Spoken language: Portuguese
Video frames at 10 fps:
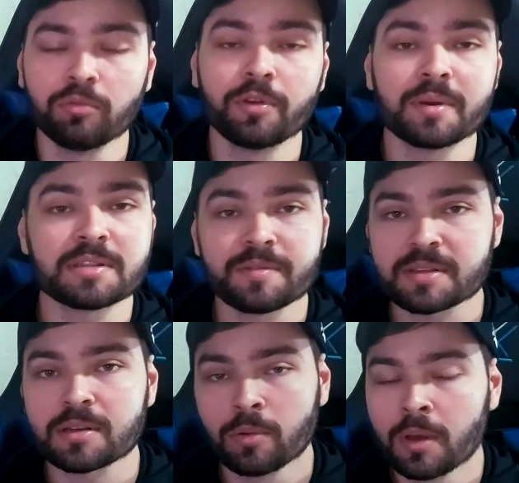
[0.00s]
não viu essa
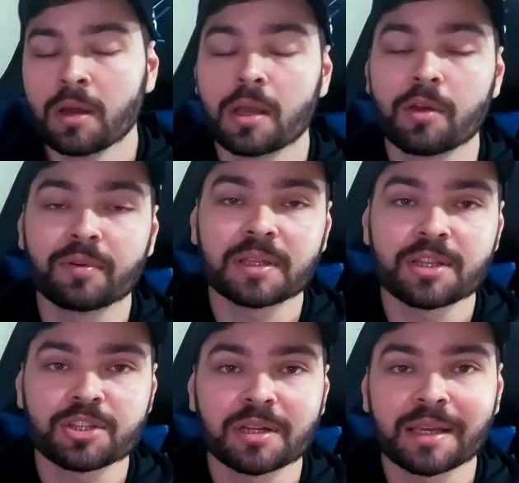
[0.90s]
versão, eu vou
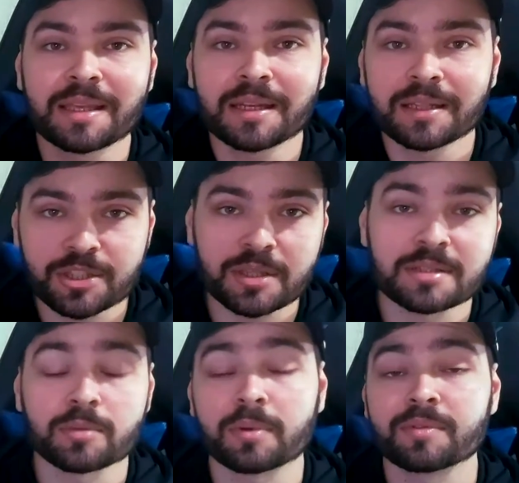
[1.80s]
estar tá deixando aqui na
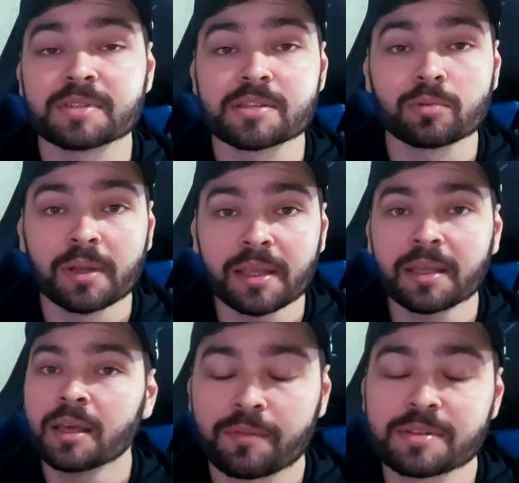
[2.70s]
descrição para vocês um
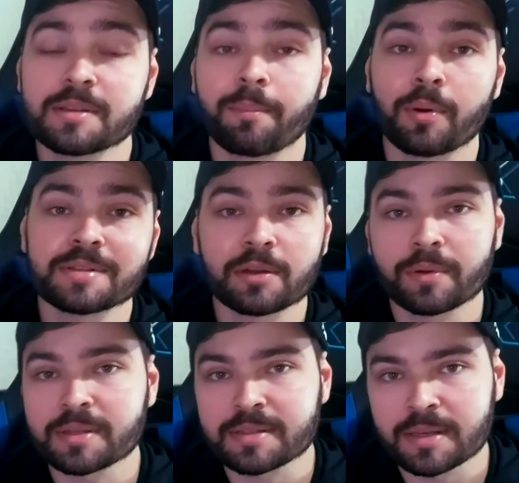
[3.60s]
link para que você
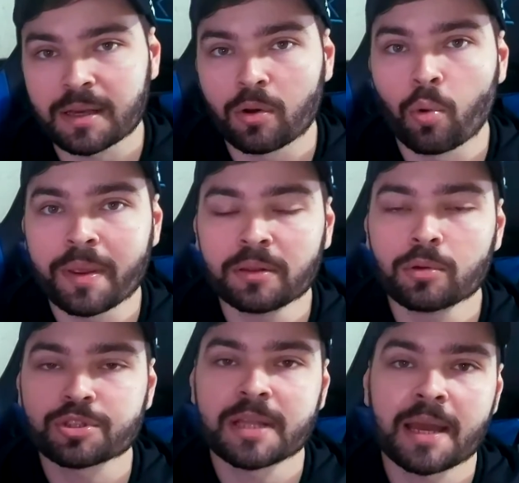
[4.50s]
possa conhecer o
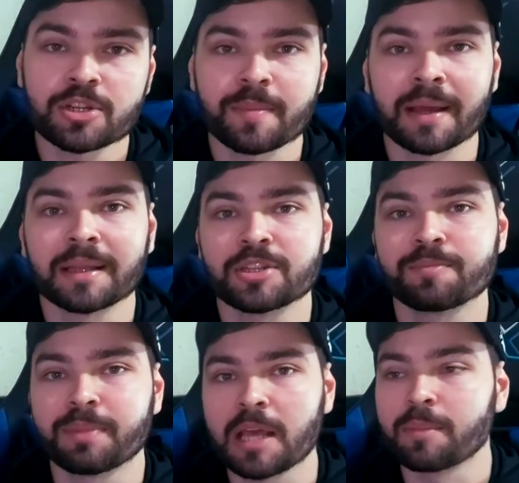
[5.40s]
Windows 10
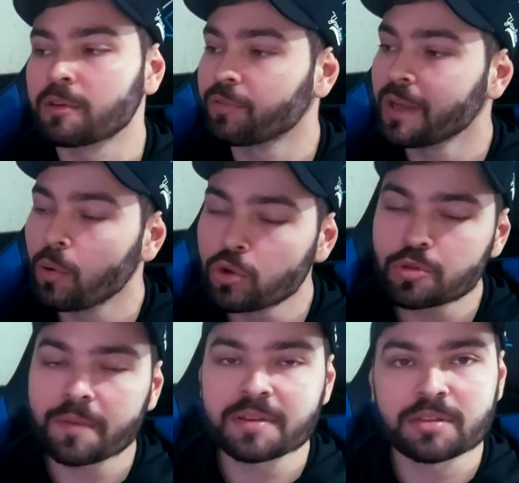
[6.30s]
Megalite Premium, que foi a
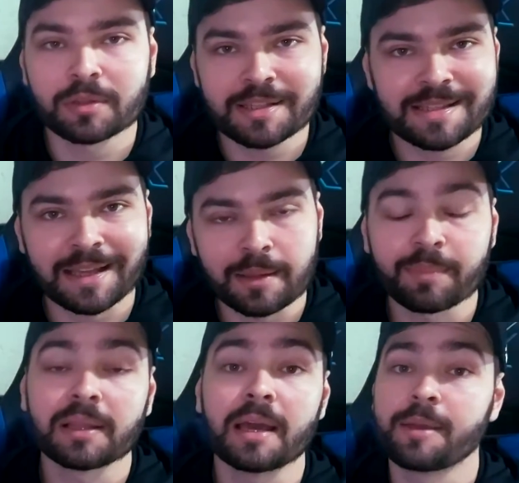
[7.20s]
última versão
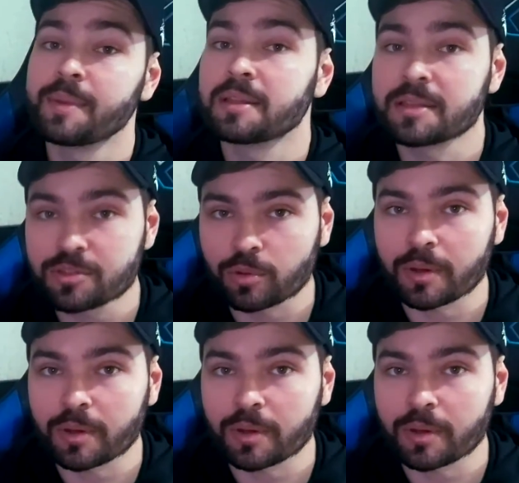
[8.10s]
lançada pela MDT